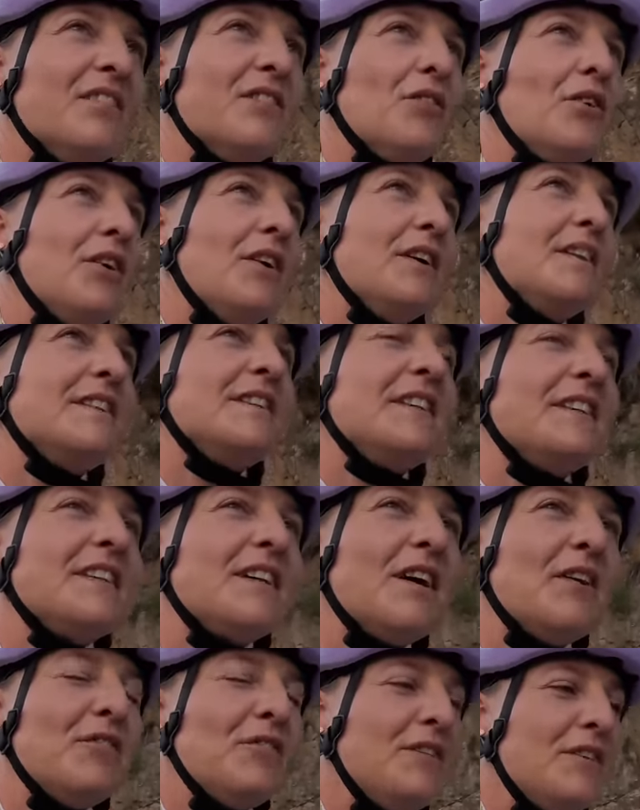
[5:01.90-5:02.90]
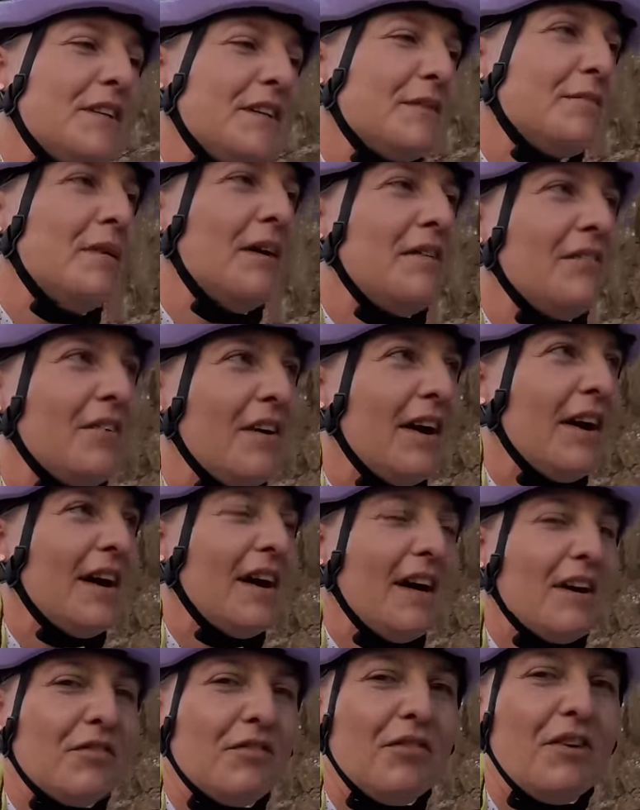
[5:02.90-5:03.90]
freut sich auf nicht mehr
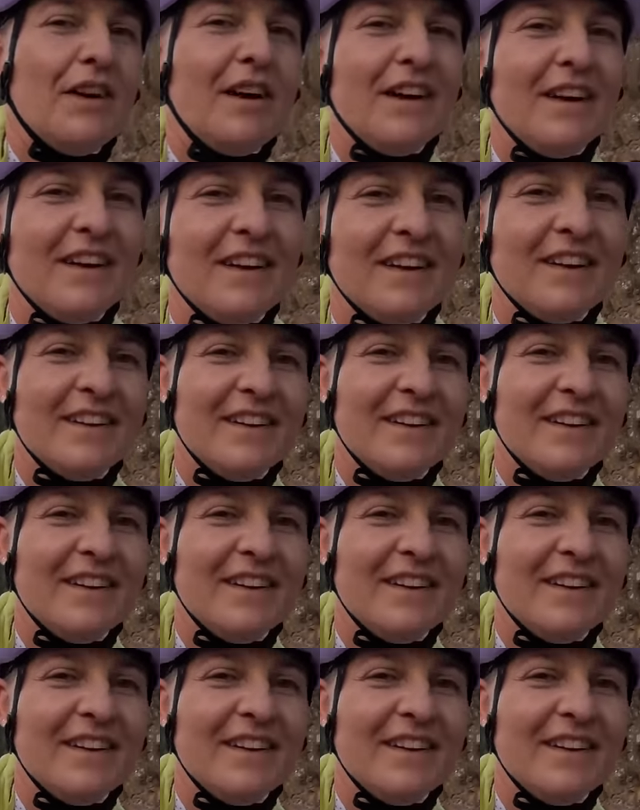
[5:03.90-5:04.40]
Fahrradfahren,